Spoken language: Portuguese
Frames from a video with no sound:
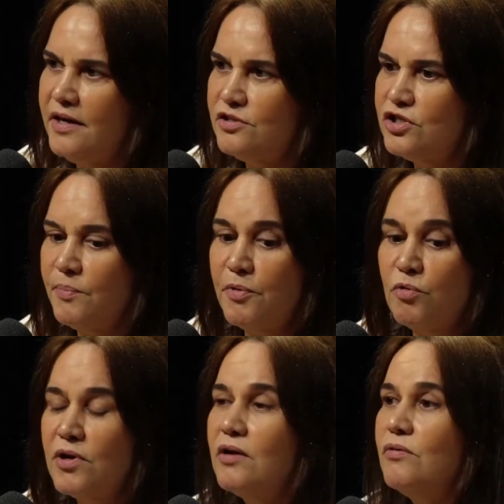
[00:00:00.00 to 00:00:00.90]
A gente está
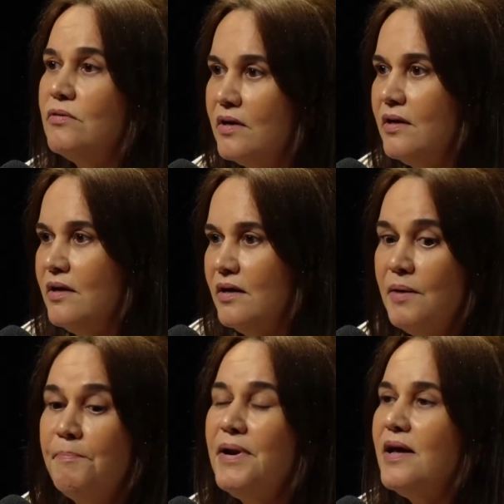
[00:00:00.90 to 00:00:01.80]
procurando
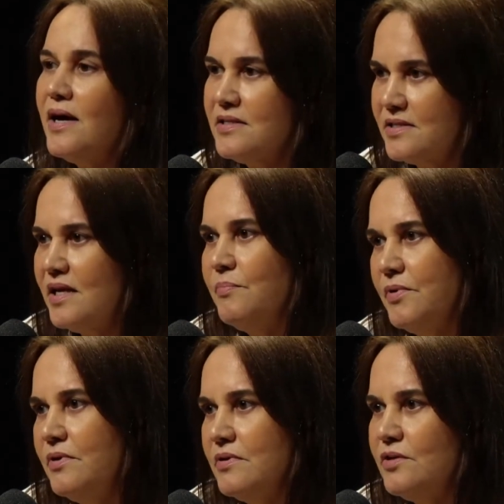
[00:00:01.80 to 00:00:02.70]
ampliar
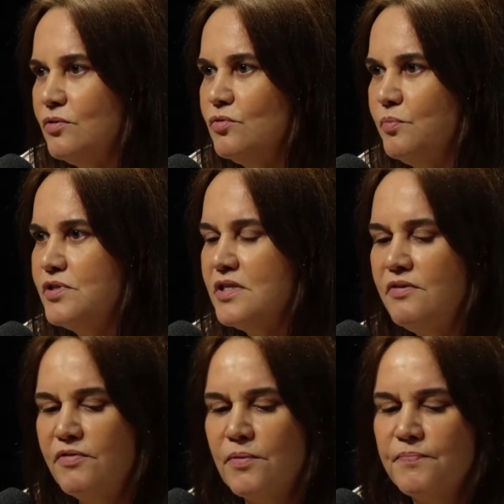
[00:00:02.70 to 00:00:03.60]
sempre dentro do
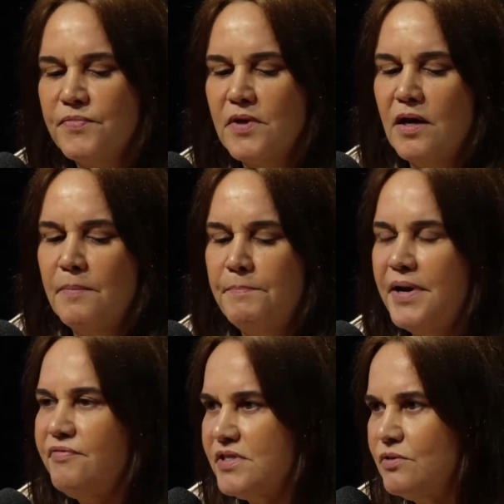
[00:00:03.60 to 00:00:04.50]
possível
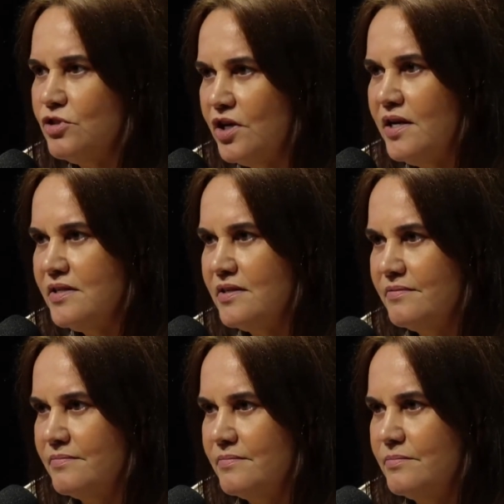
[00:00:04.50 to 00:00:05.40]
para fazer urgência.